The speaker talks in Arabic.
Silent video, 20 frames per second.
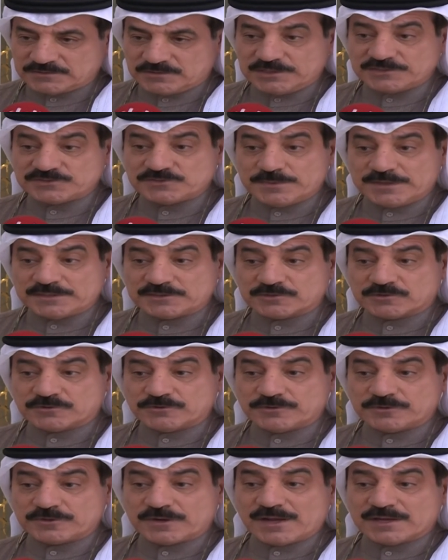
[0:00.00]
ويجب أن
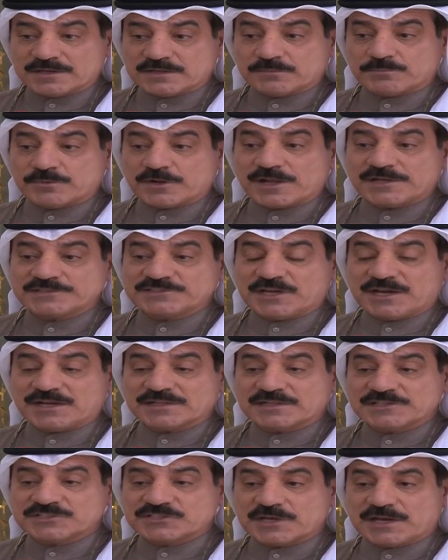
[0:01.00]
تكون هناك
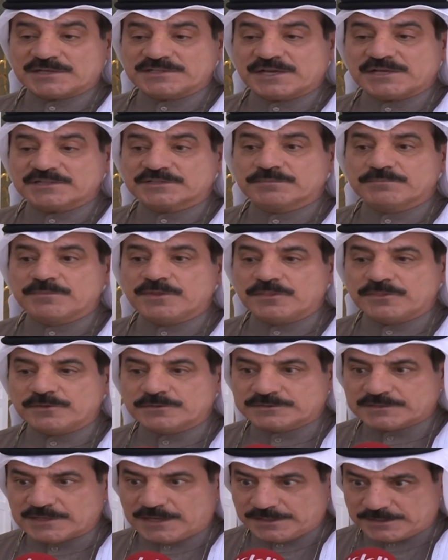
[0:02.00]
مراجعات للشهادات منذ
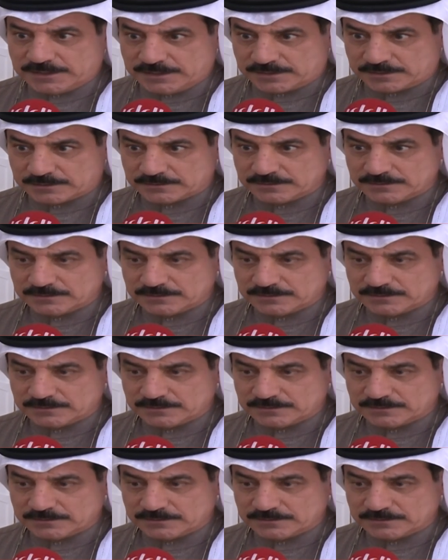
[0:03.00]
التحرير